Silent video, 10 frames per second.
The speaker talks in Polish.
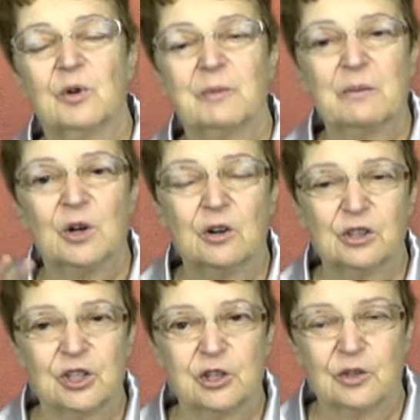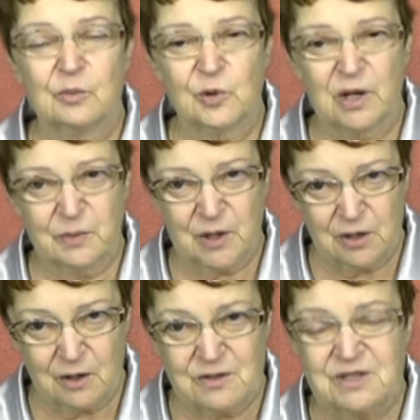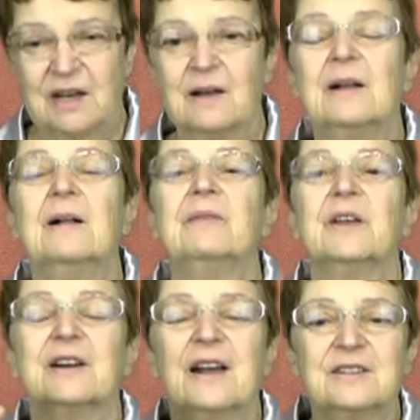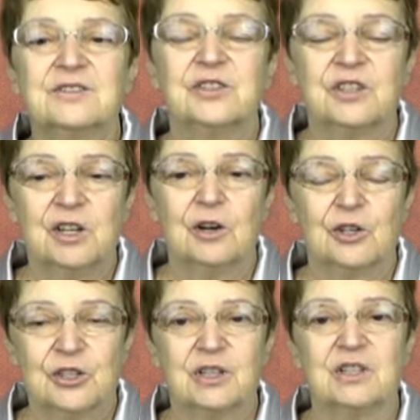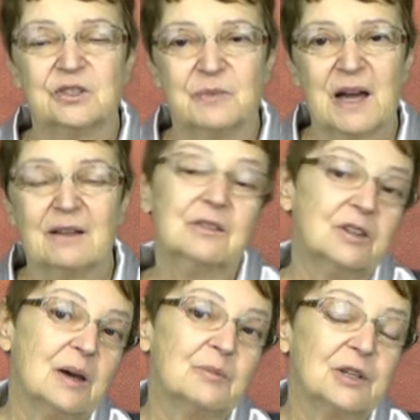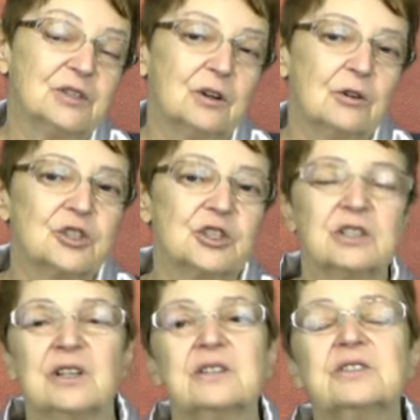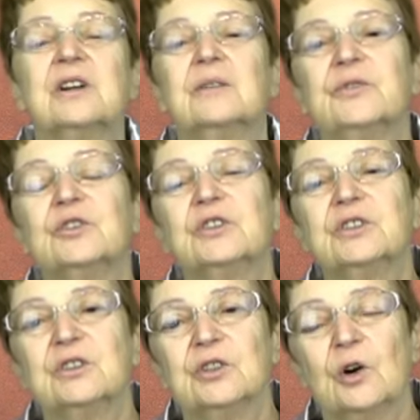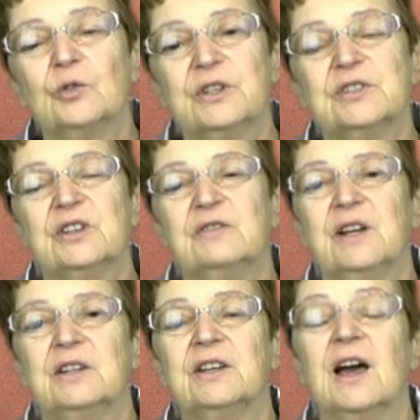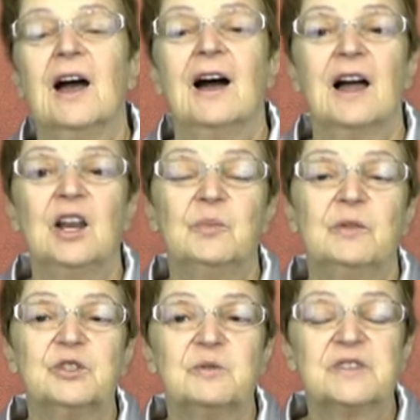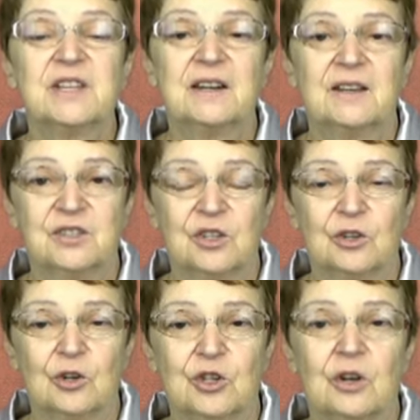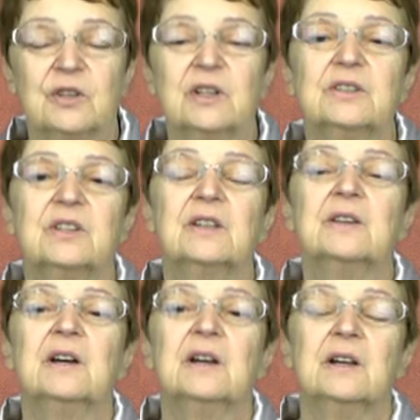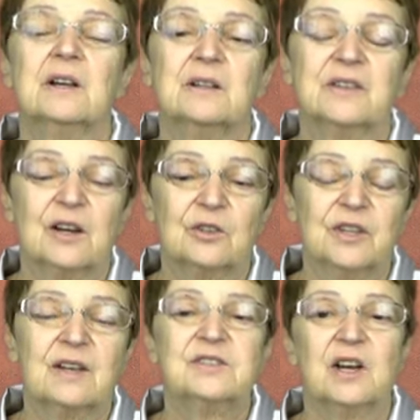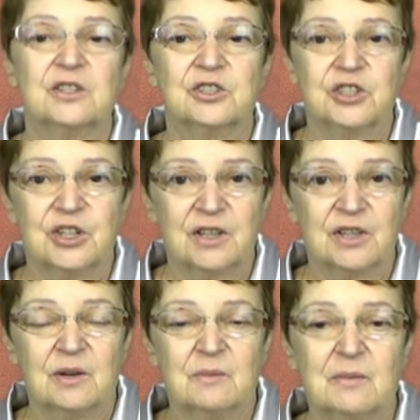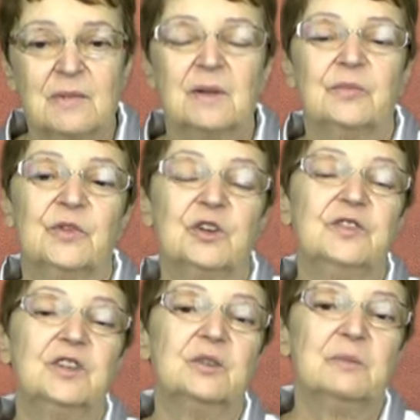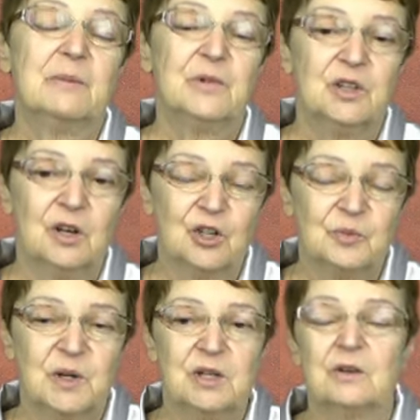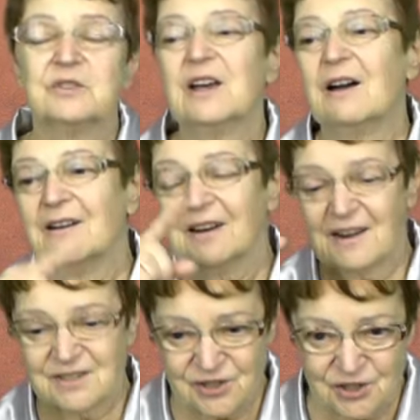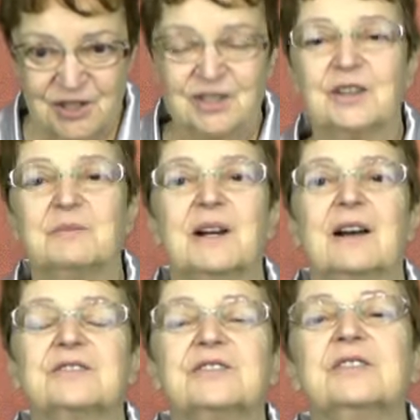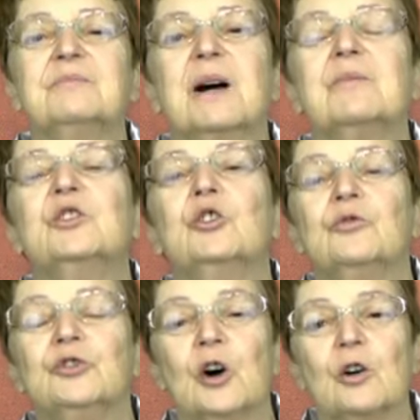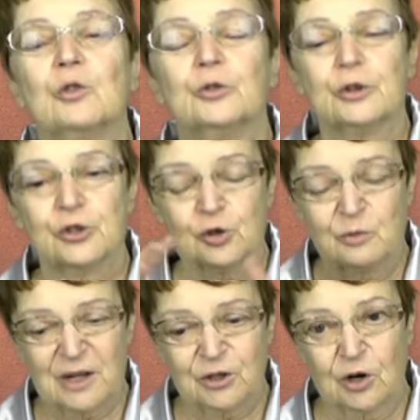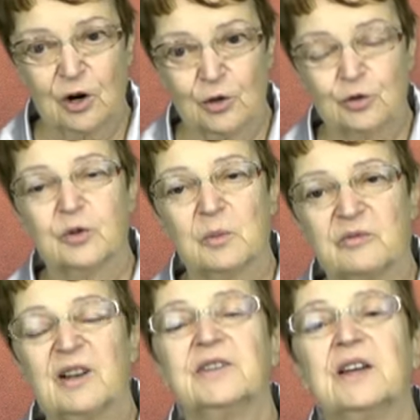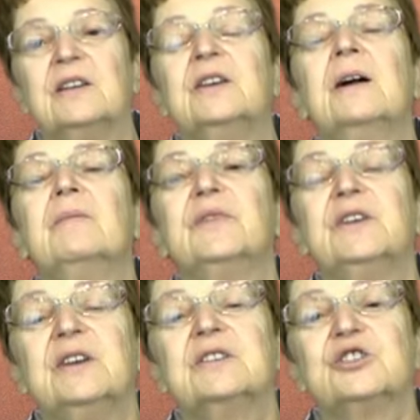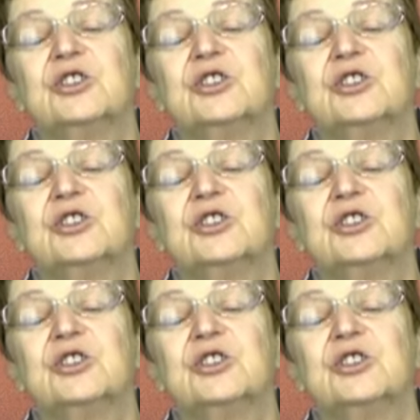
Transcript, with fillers: bo mamy określoną pulę pieniądza razy ilość tych zmian, ona była tylko trzy jest, no to ten dochód jest niewielki. Ale powiedzmy w Stanach Zjednoczonych ten, e, ta rotacja jest 7, no i wtedy mamy ilość pieniądza razy 7 razy, mamy dochód, suma dochodów obywateli jest